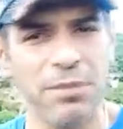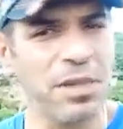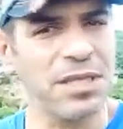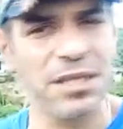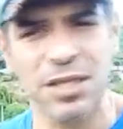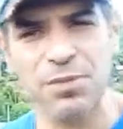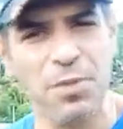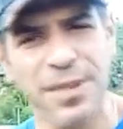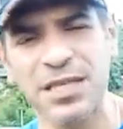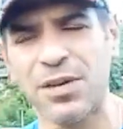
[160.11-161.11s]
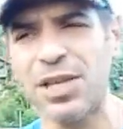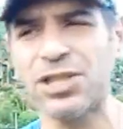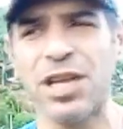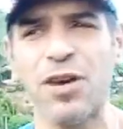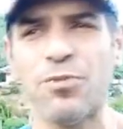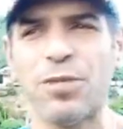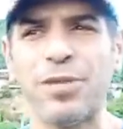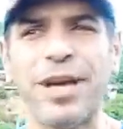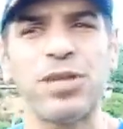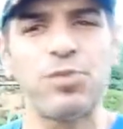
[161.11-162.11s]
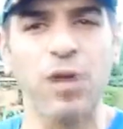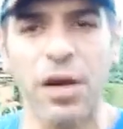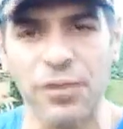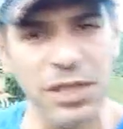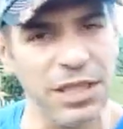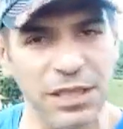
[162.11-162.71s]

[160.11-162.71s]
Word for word: ما يتبصلناش ببصه وحشه وما نبقاش منخفضين